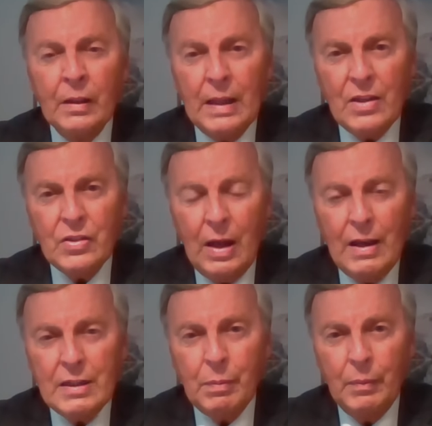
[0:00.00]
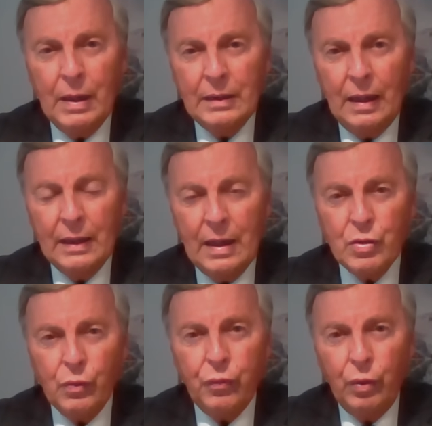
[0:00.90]
Das heißt, wir werden eine
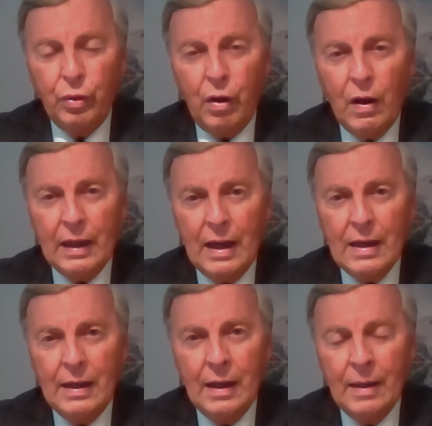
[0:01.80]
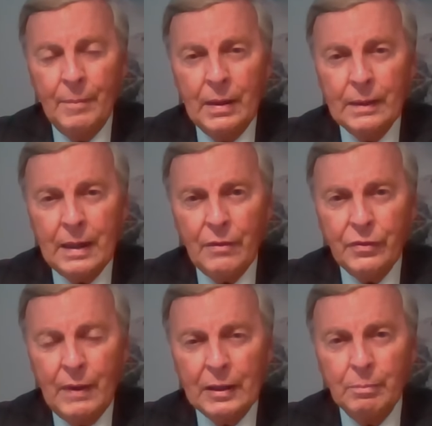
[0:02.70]
ganze Fülle neuer äh,
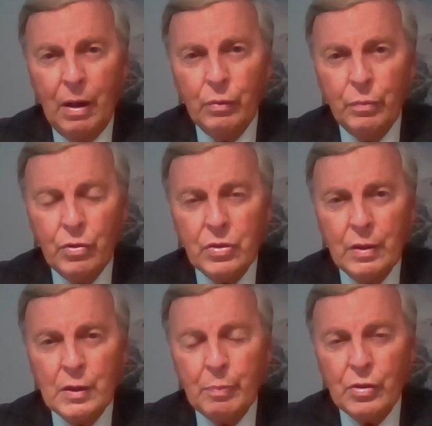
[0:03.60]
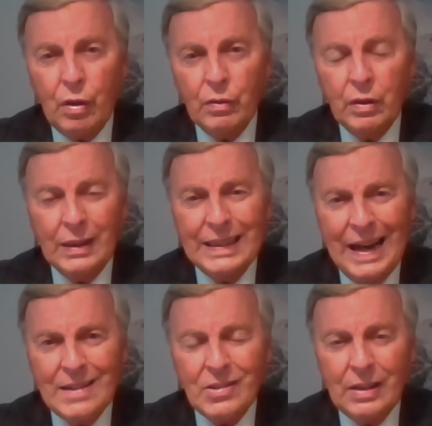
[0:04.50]
Kraftwerke bauen müssen, insbesondere
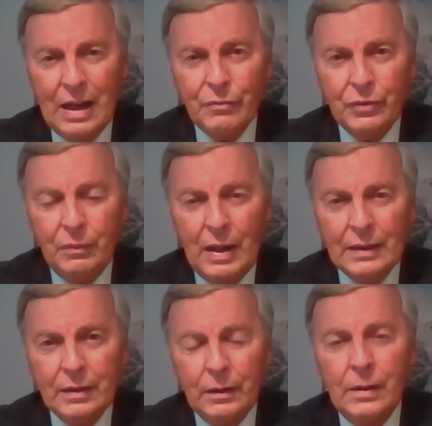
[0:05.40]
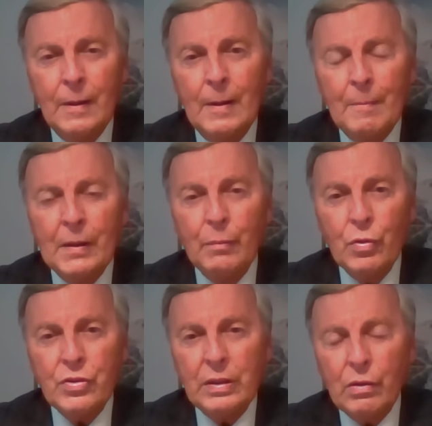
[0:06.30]
Gaskraftwerke. Die
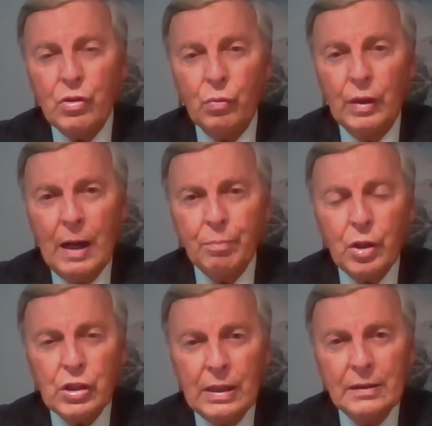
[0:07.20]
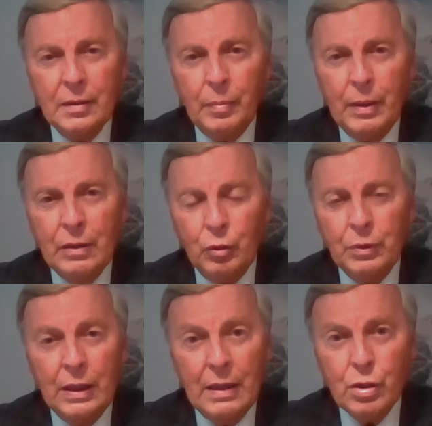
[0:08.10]
müssen dann zu und abgeschaltet werden,
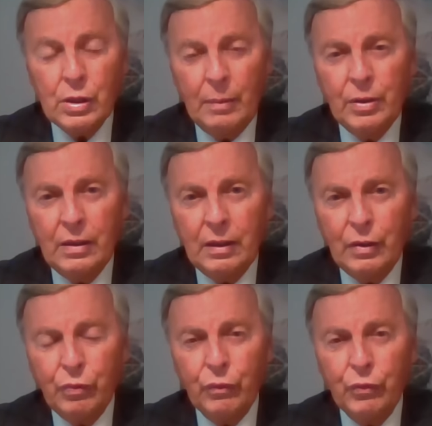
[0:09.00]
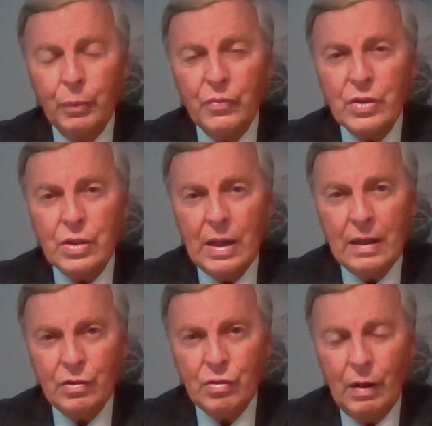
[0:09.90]
um die Netzstabilität von 50
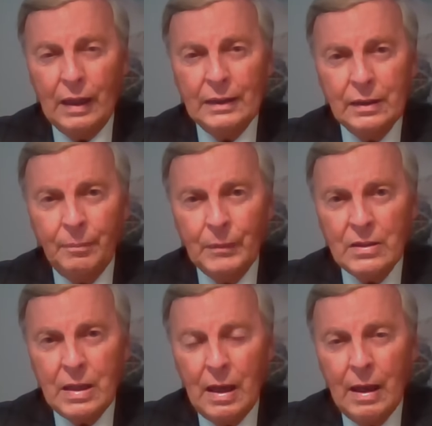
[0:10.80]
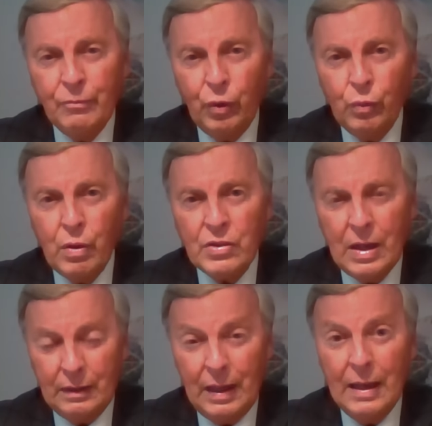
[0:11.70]
Hertz zu halten. Das äh,
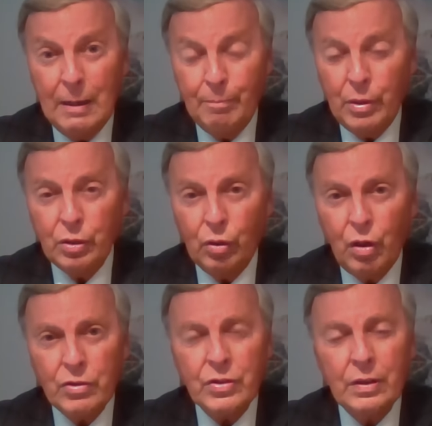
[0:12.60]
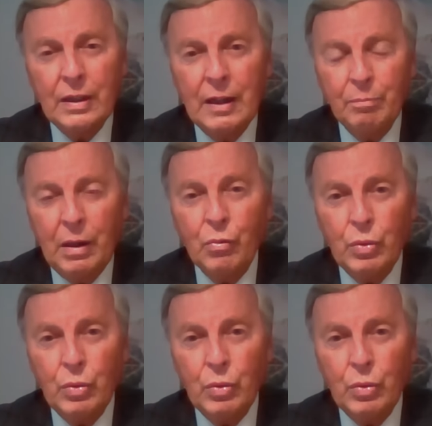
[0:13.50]
verursacht erhebliche Kosten, die nennt man